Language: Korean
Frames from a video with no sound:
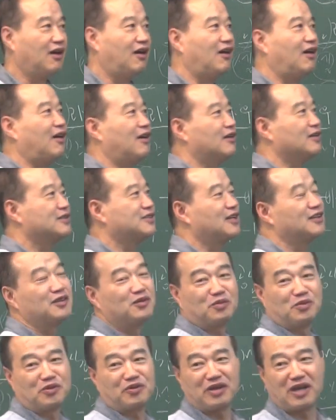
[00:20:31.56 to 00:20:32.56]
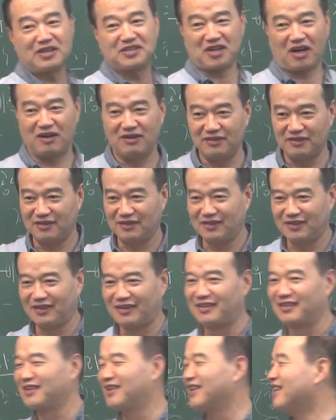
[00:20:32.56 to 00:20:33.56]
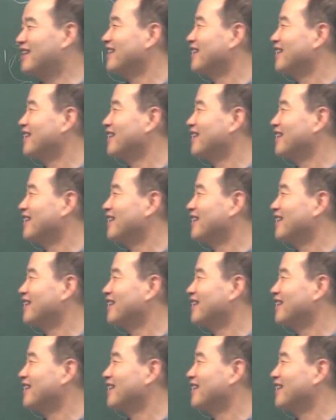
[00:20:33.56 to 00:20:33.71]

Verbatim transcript: 어, 전혀 모르겠죠? 어.